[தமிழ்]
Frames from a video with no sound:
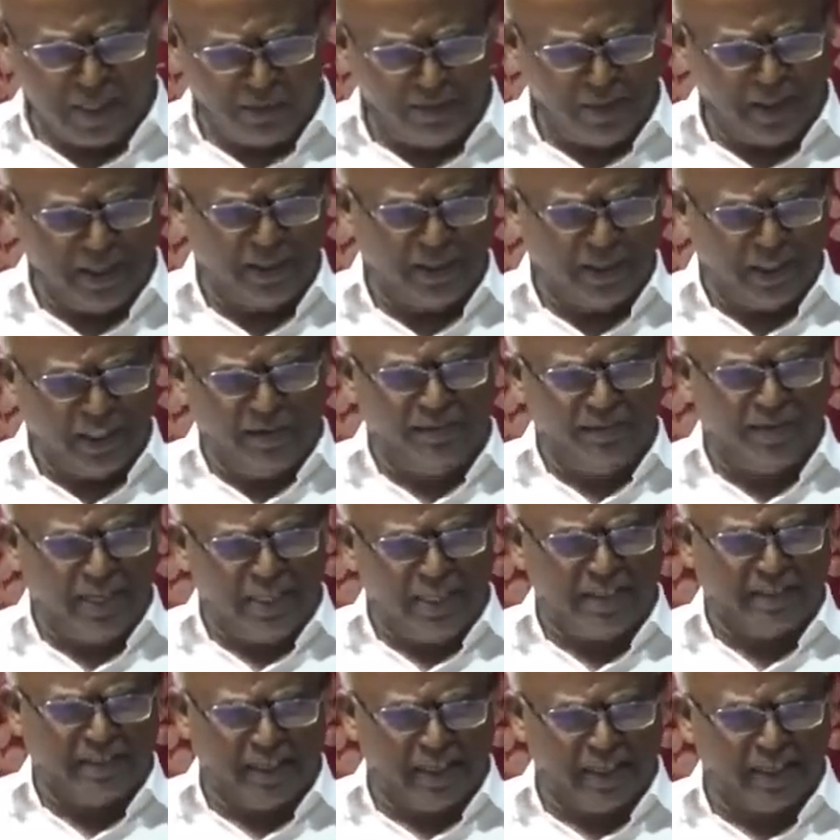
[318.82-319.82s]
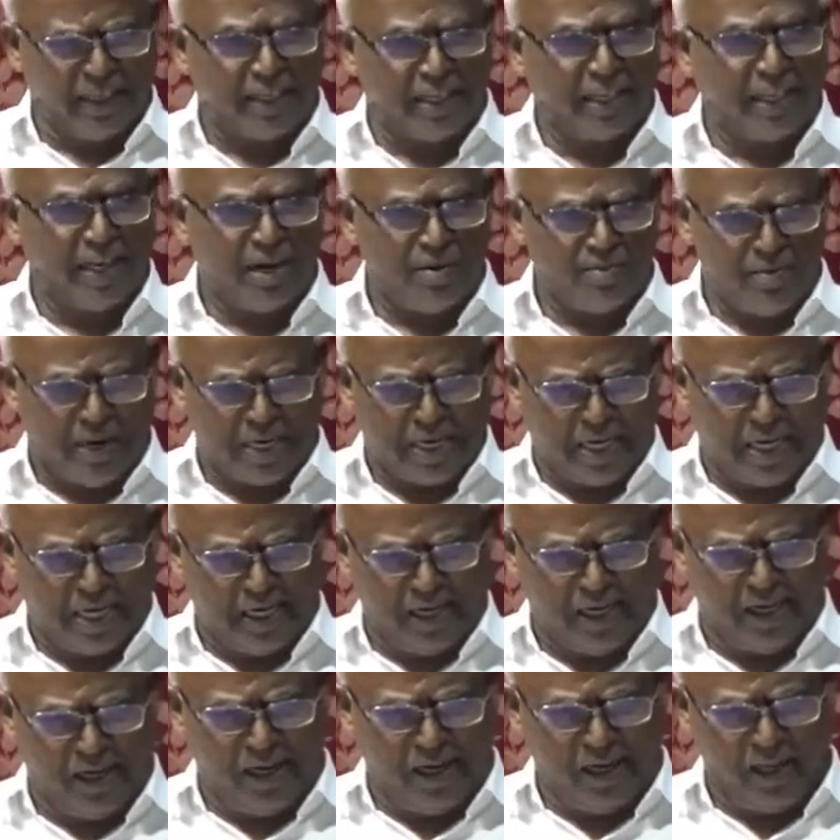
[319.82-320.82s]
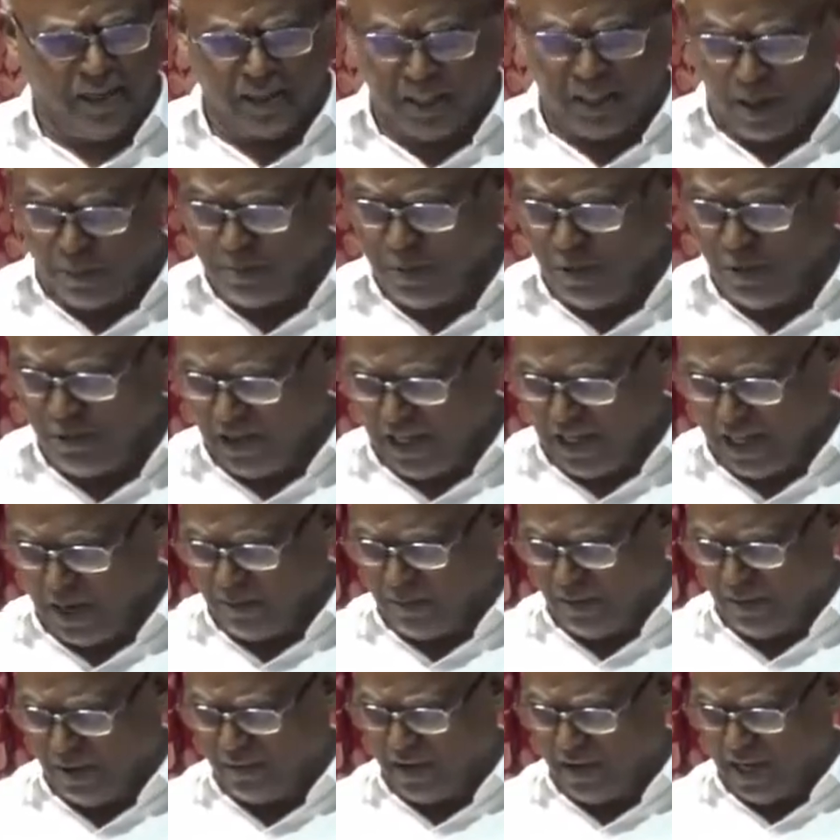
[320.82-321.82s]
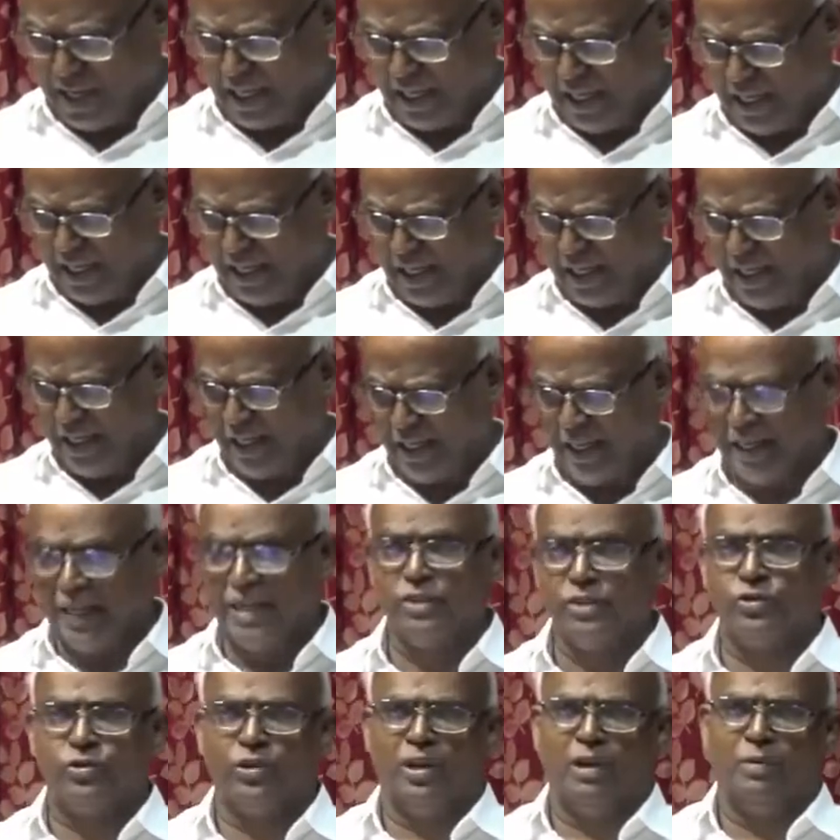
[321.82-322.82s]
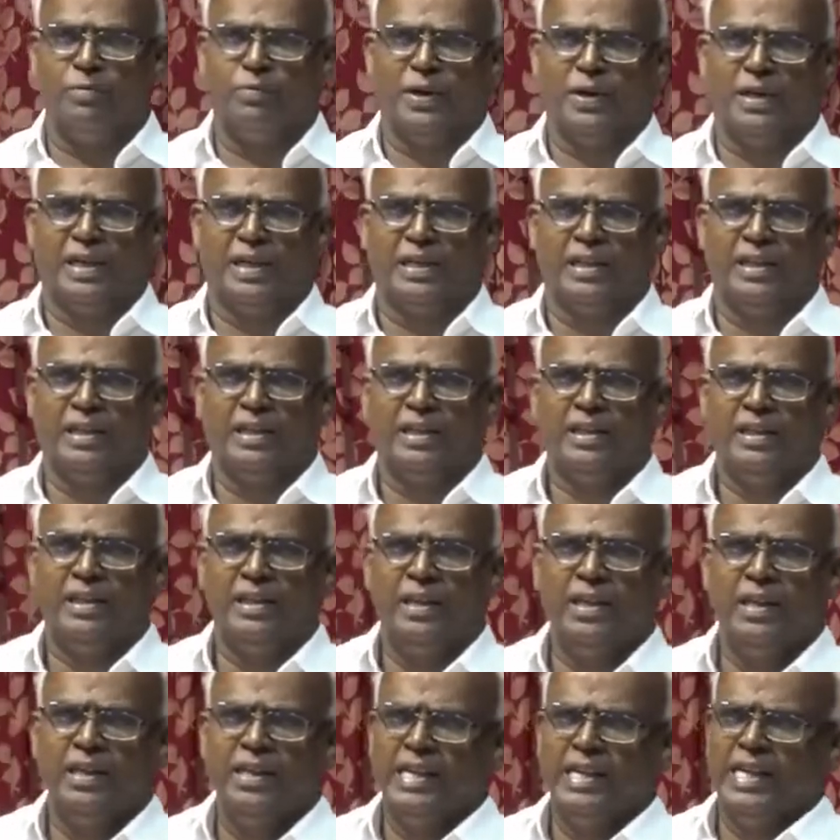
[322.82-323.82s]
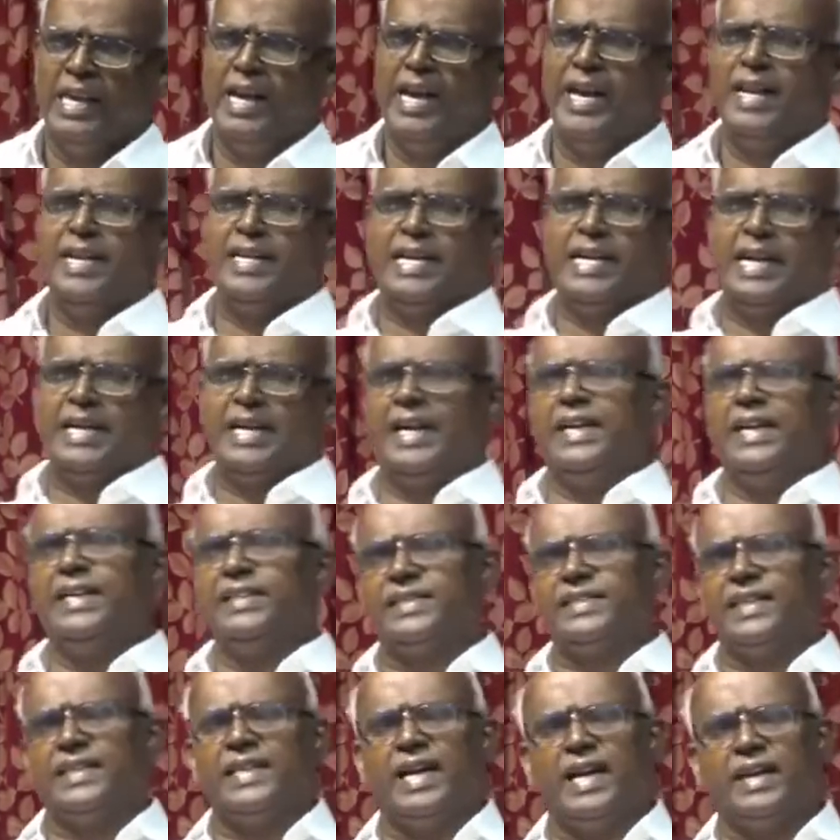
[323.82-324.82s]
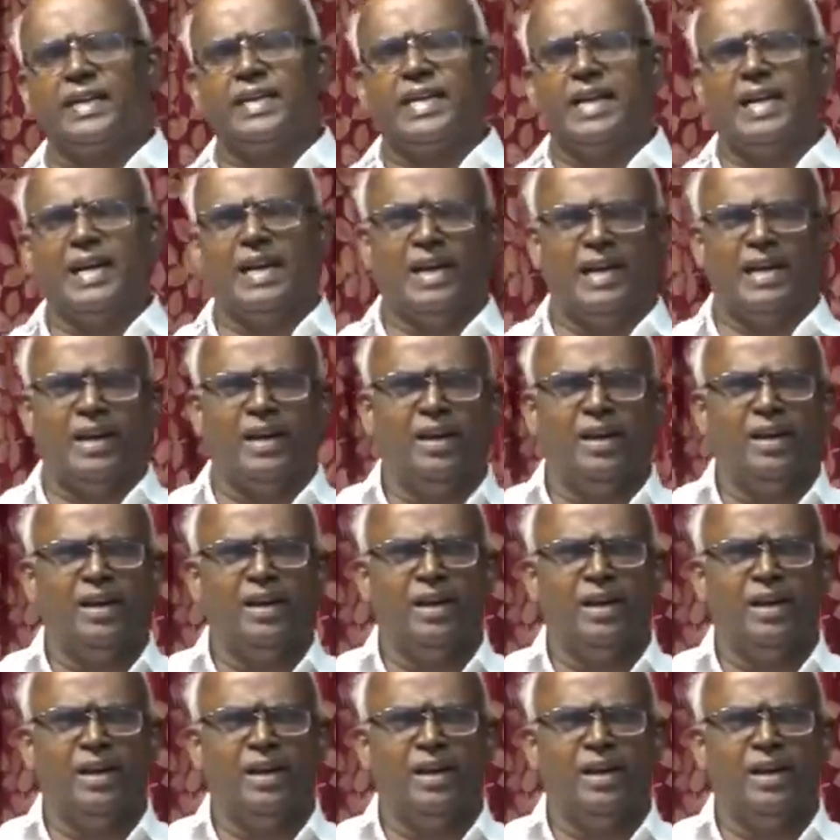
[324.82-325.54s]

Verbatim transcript: ஜெபித்து விழித்திருக்கிற மக்கள் தப்புவிக்கப்படுவார்கள் என்று சொல்லப்பட்டிருக்கிறது ஏன் கடைசி நாட்களில்